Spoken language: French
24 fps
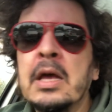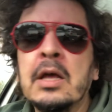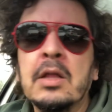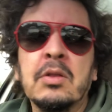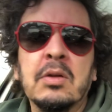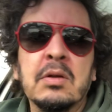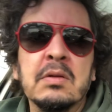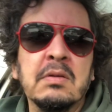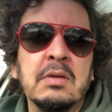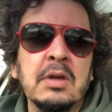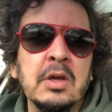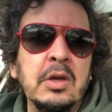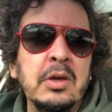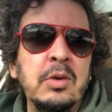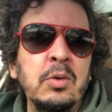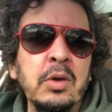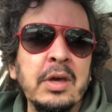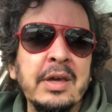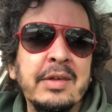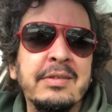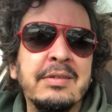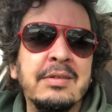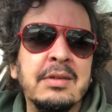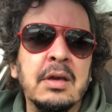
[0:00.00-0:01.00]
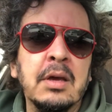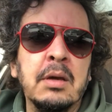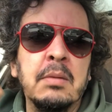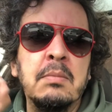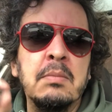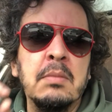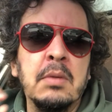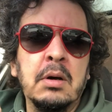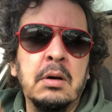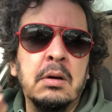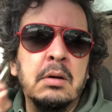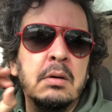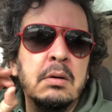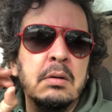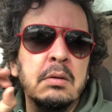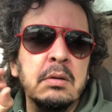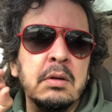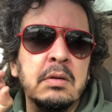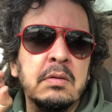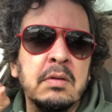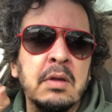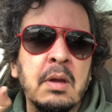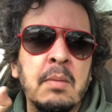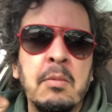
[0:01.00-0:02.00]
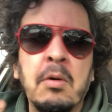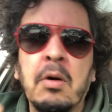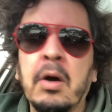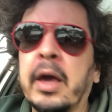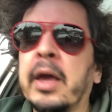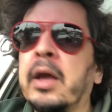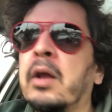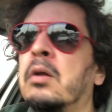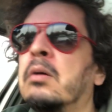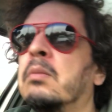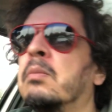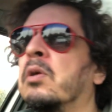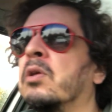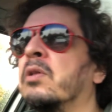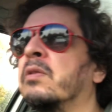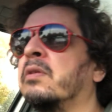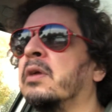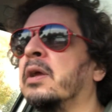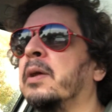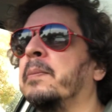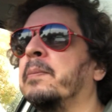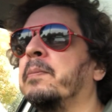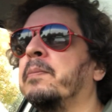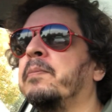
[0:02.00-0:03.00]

Donc c'est extrêmement, extrêmement réglementé.